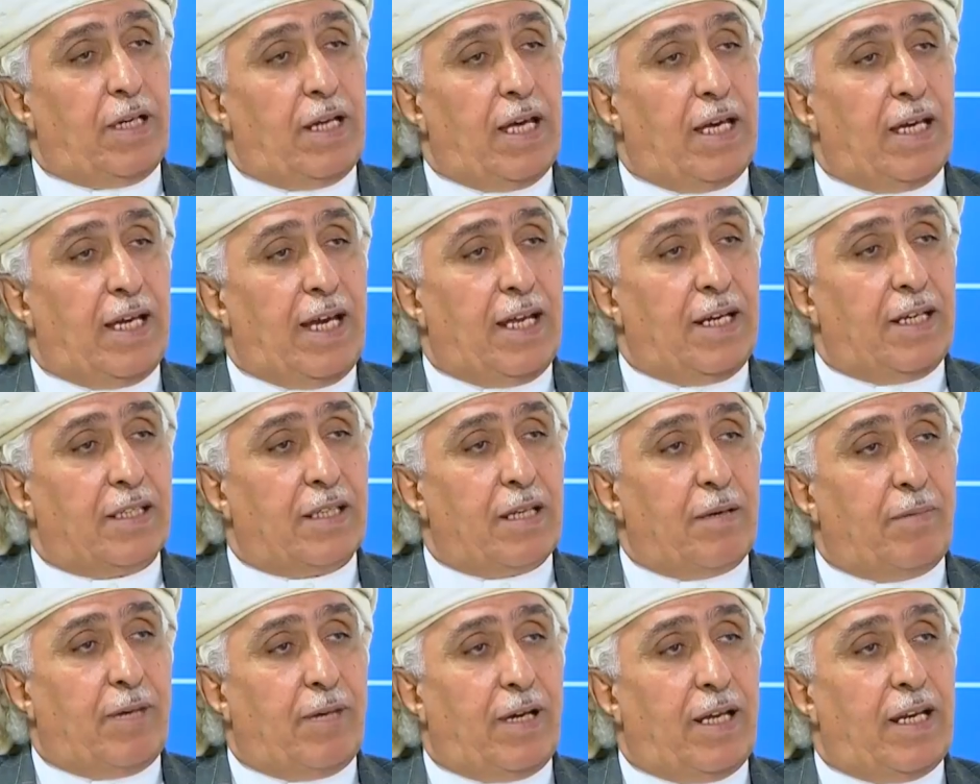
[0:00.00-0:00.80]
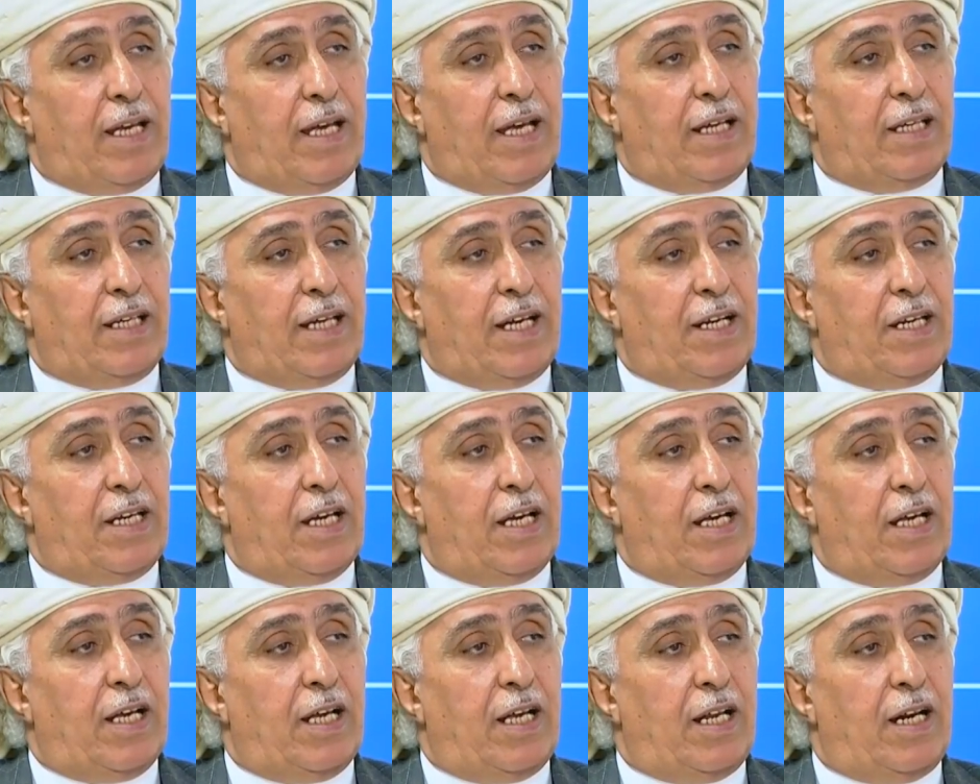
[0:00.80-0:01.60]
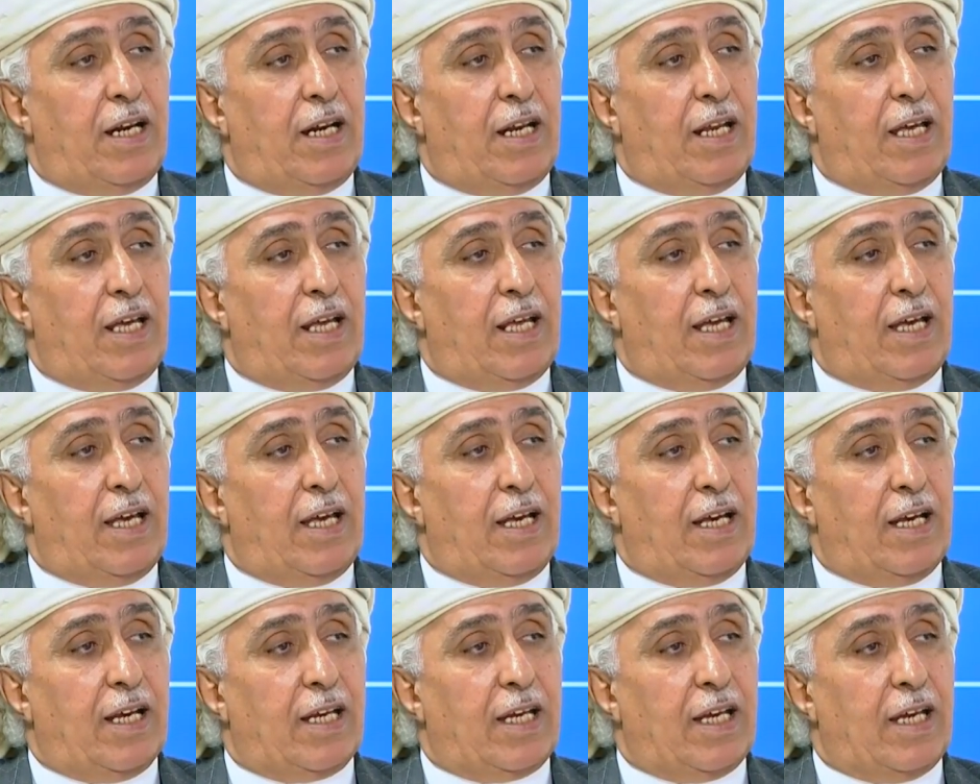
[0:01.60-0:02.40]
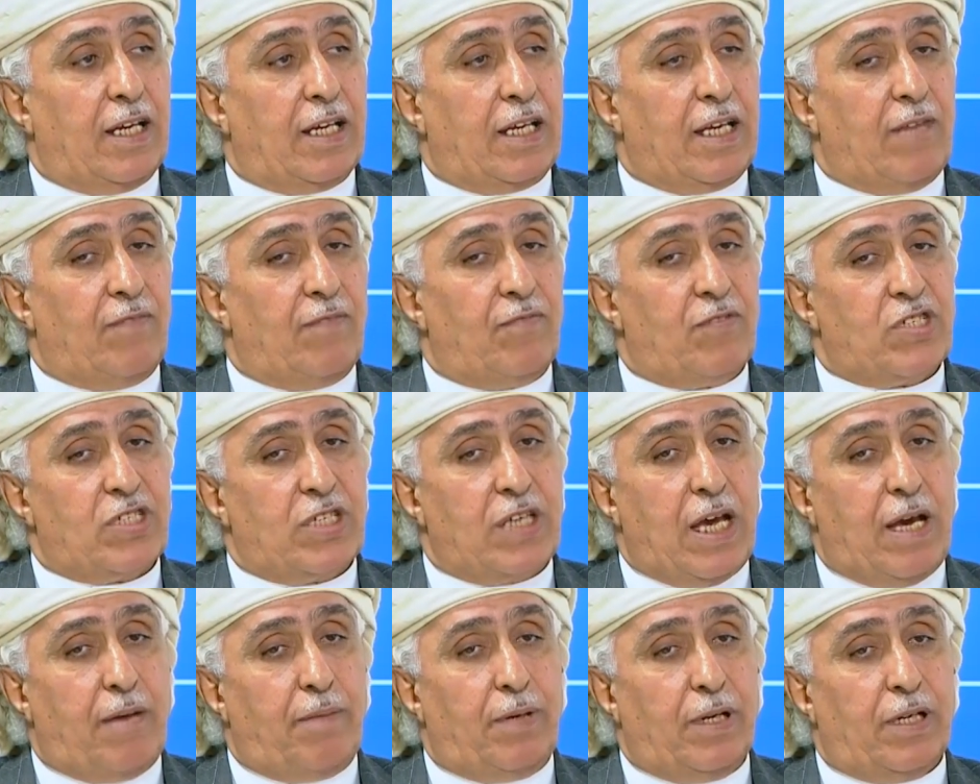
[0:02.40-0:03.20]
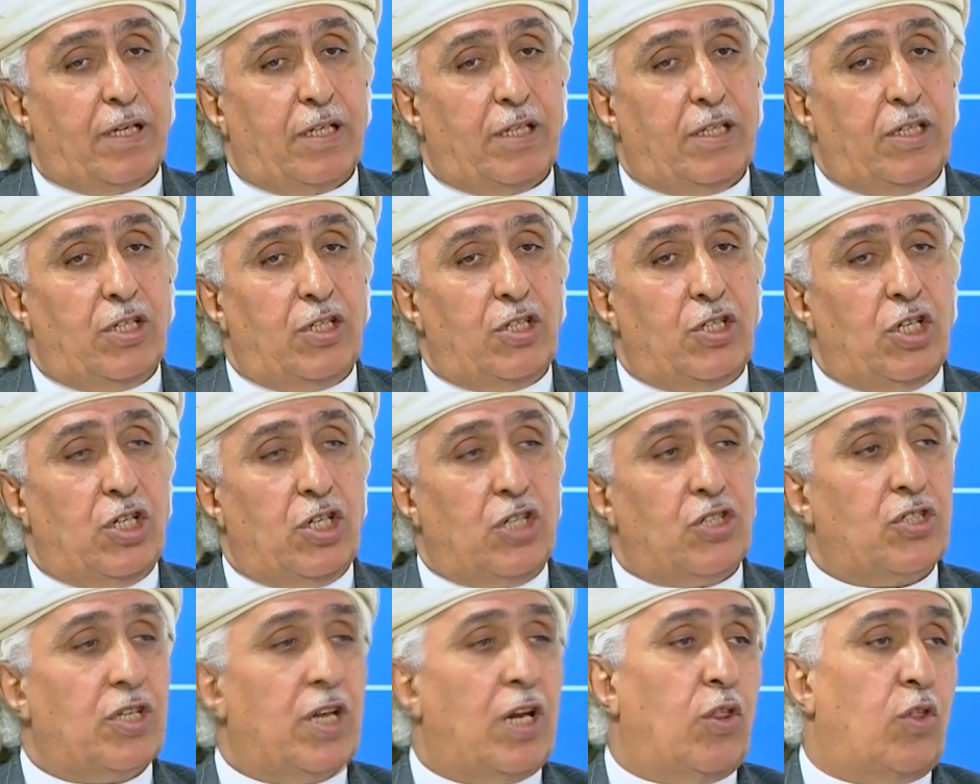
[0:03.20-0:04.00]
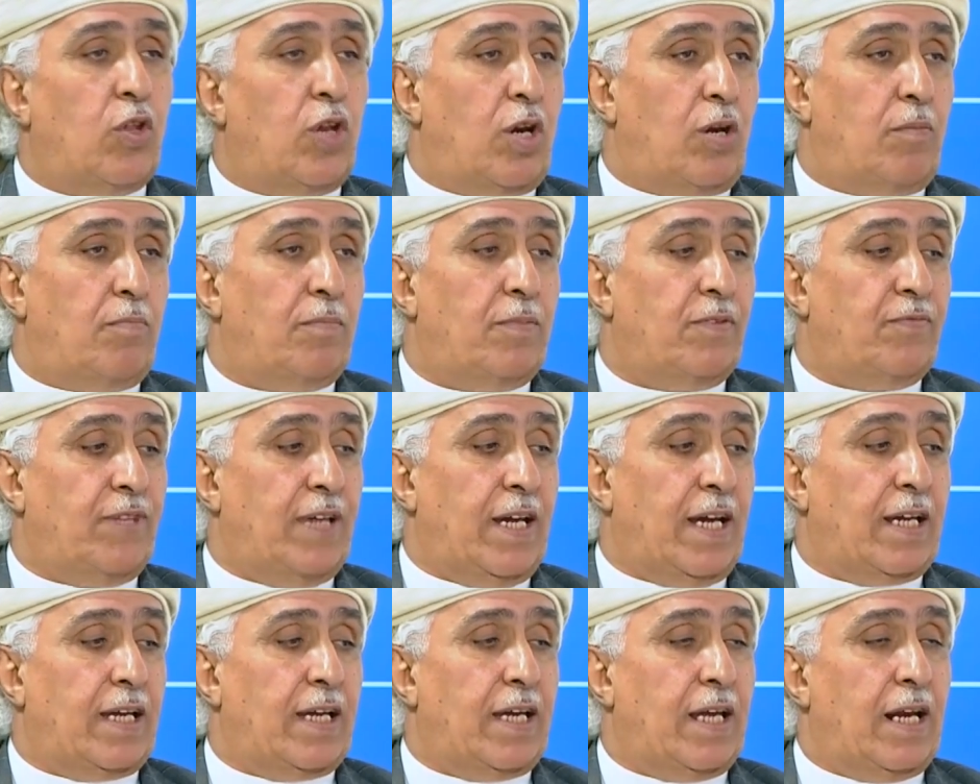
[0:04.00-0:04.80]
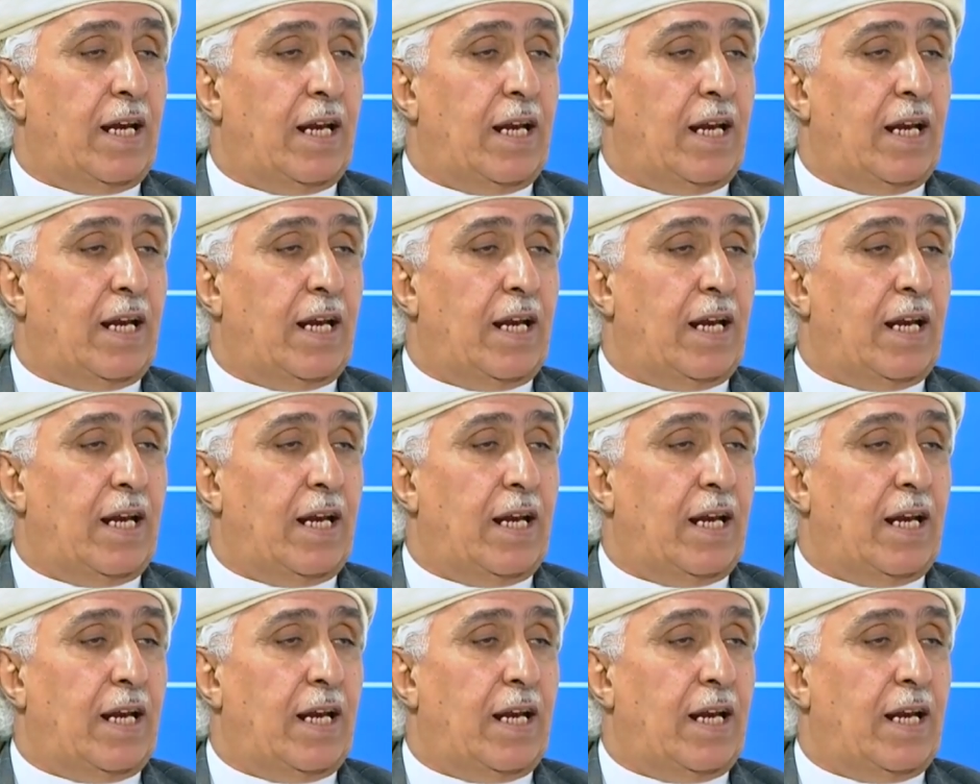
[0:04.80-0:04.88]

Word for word: يعني طبعا آه، يعني آه، كان في السابق يحصل ظلم في حق